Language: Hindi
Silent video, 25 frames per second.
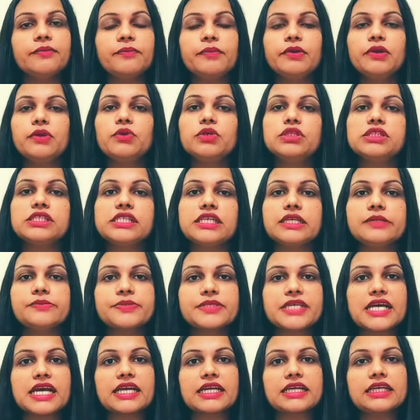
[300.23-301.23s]
बिल्कुल स्लीप
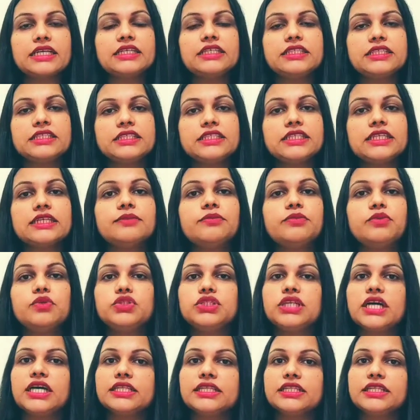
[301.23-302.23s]
साइकिल डिस्टर्ब हो
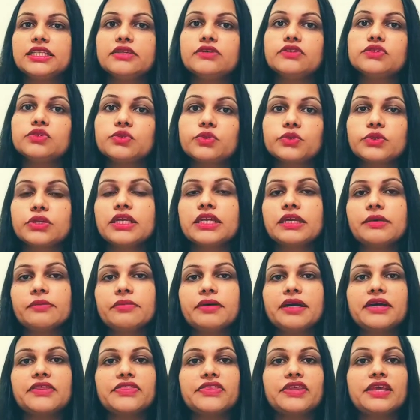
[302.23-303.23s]
जाती है और सो नहीं
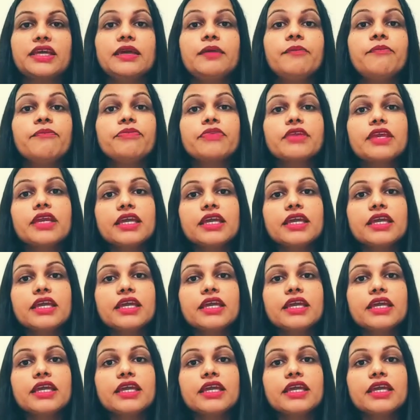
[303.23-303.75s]
पाते हैं